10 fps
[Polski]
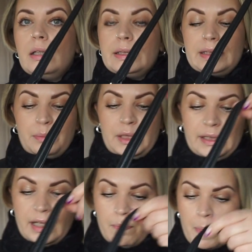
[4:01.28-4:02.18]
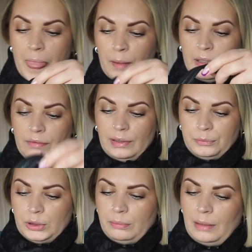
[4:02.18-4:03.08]
Sabrinę. Powiem
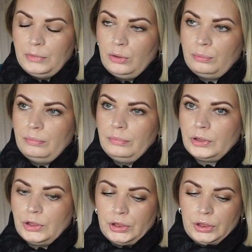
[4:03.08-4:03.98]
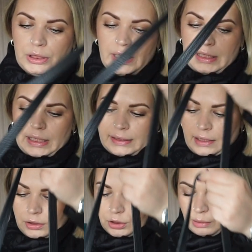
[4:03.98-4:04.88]
Wam, że mam ją 4
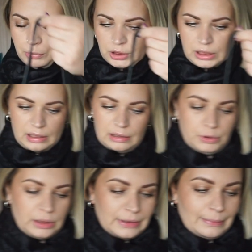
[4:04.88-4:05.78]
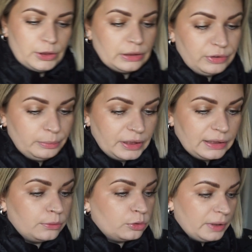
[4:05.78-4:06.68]
lata, 3 albo 4 lata, musiałam zobaczyć na filmik
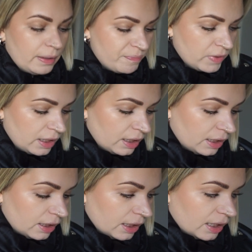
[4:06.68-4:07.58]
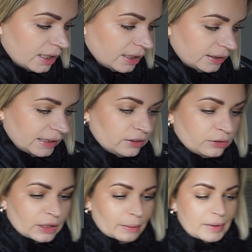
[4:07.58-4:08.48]
na YouTubie. E, jest to
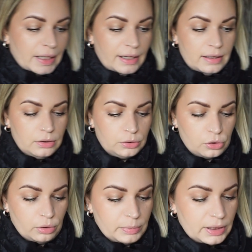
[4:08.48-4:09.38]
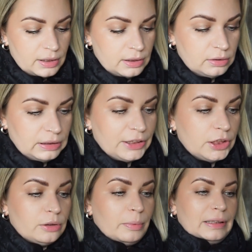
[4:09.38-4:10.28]
torebka, którą
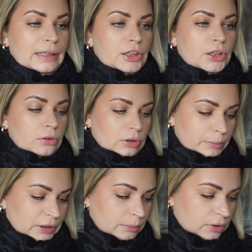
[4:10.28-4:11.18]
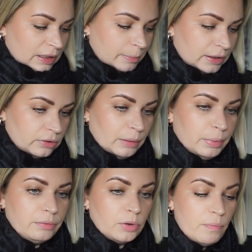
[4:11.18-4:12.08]
najczę to była najczęściej noszona przeze mnie torebka, to na
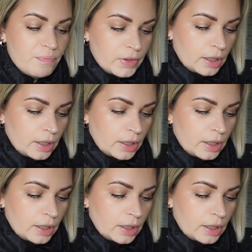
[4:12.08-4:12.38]
pewno.